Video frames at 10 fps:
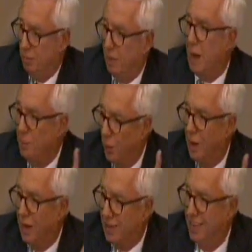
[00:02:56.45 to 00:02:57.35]
para
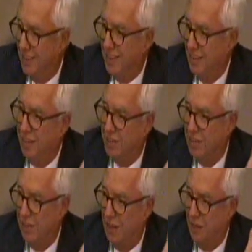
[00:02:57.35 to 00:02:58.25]
poder atender las
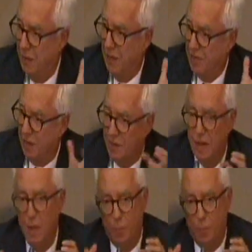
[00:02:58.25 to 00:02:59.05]
necesidades financieras.